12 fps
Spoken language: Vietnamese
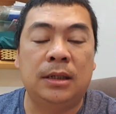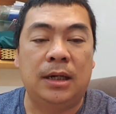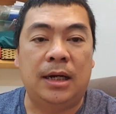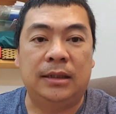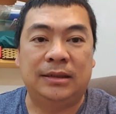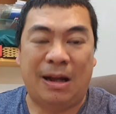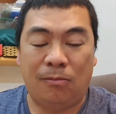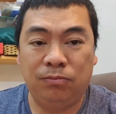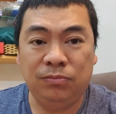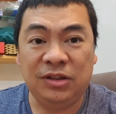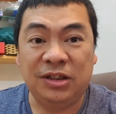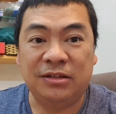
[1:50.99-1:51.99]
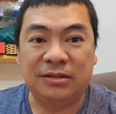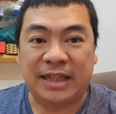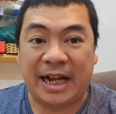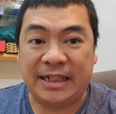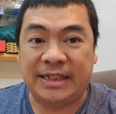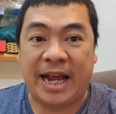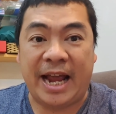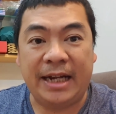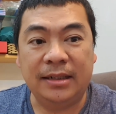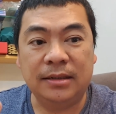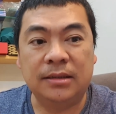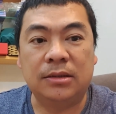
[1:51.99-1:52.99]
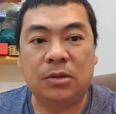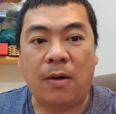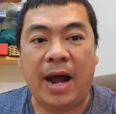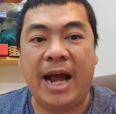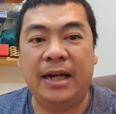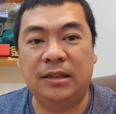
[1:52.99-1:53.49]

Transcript: à, tổng lượng tài sản được khóa ở